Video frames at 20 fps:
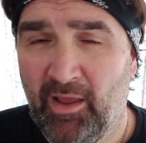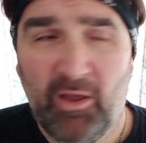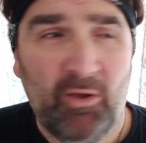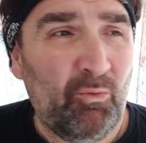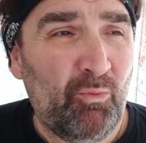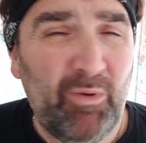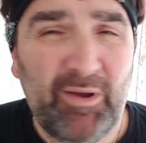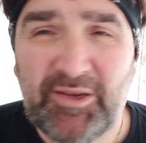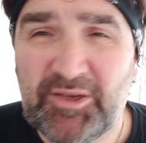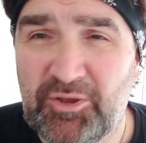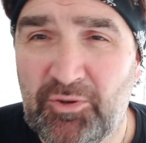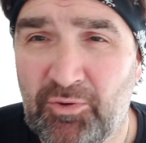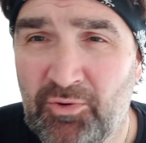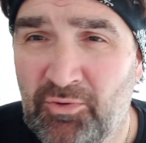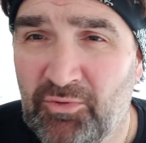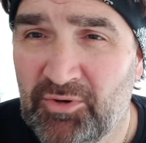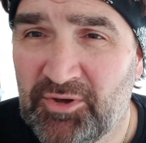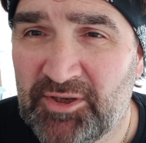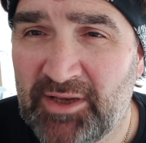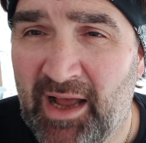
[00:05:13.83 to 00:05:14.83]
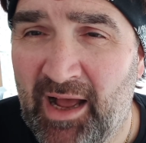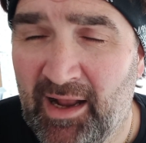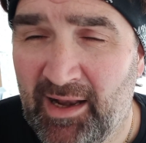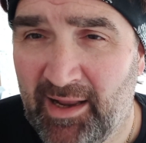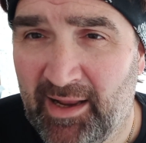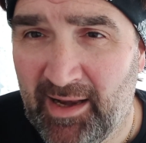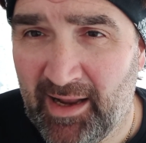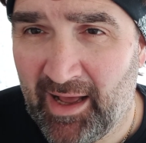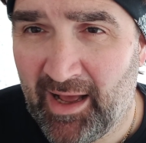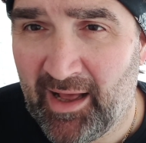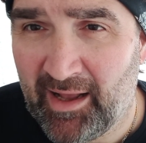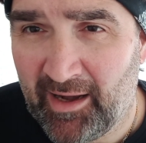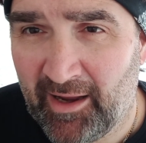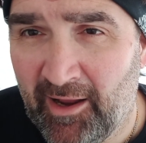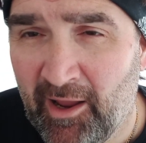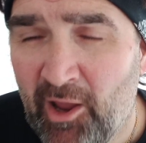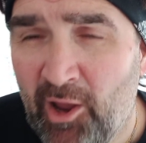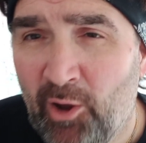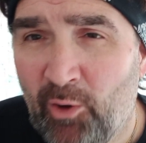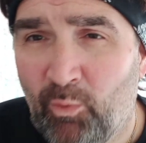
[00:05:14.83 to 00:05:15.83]
Questo non sa allenare,
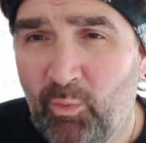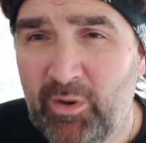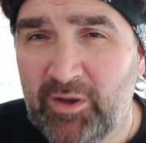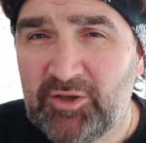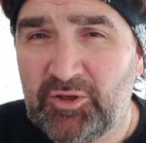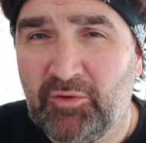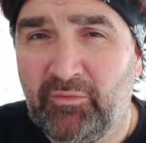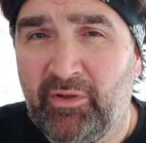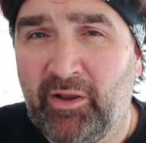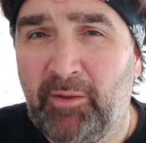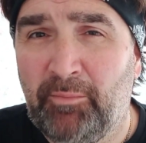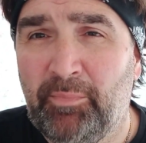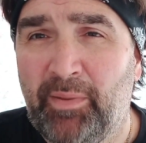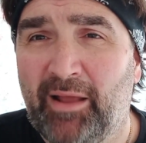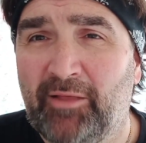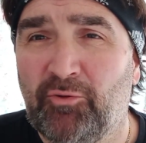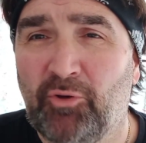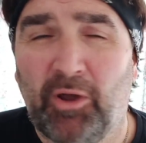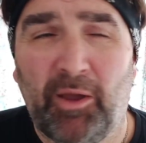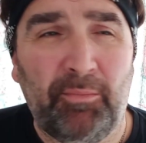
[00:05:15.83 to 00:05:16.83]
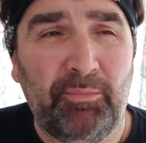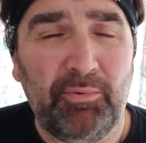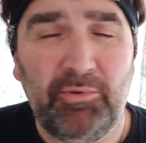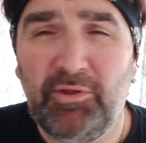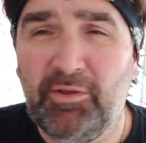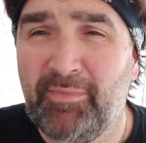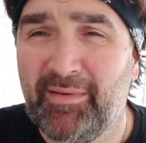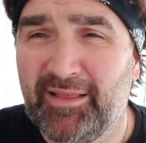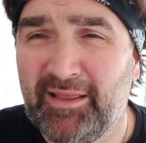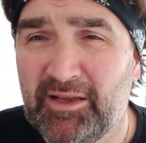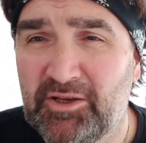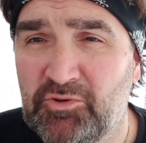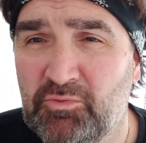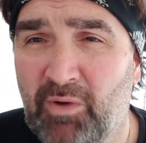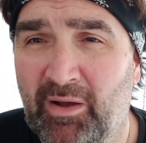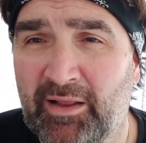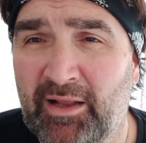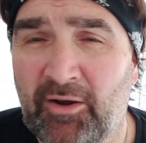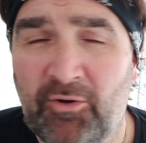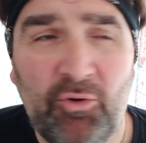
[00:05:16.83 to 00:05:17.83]
questo vi ripeto che più di metà
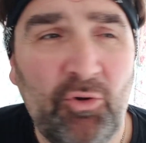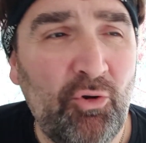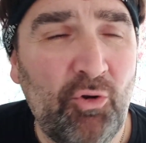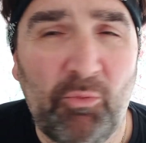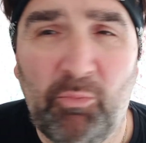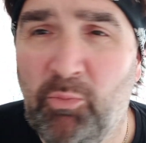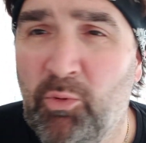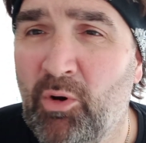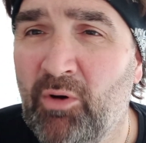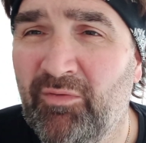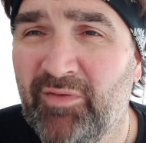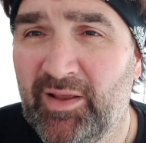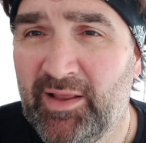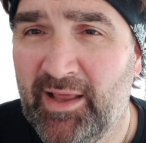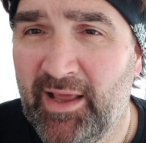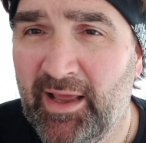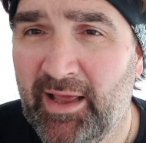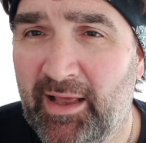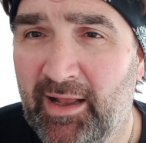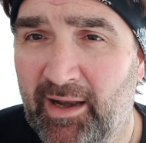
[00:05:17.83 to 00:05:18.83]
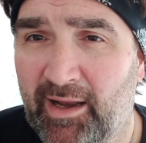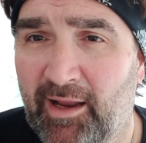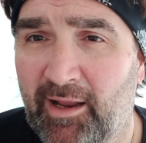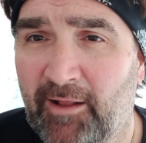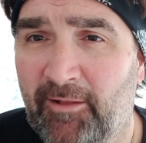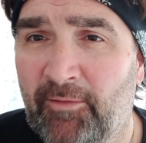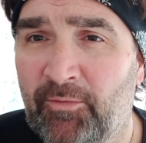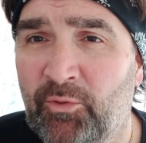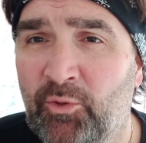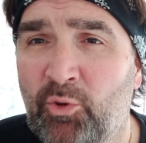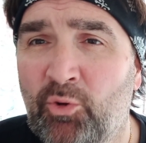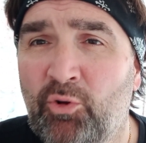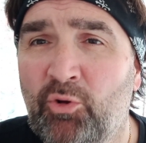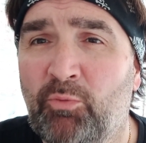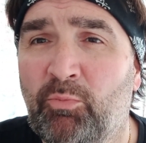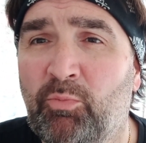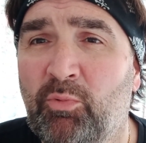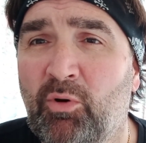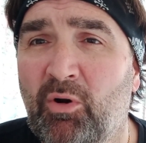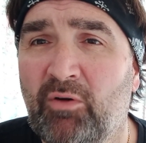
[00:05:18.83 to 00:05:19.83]
squadra non lo può vedere, non
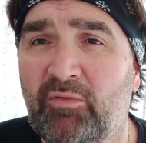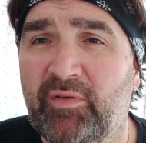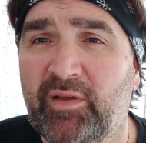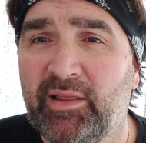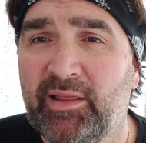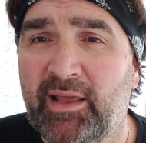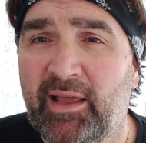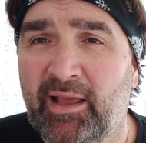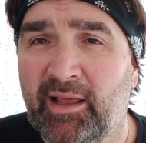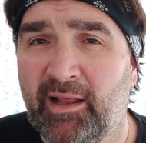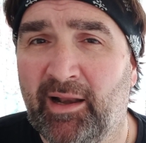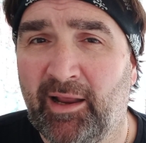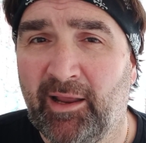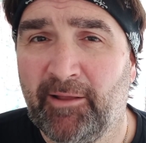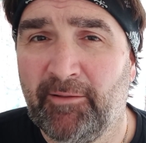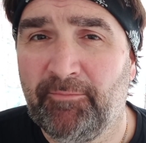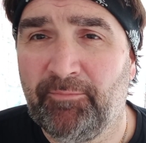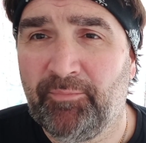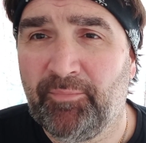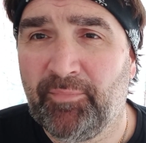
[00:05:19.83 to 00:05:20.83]
lo può vedere.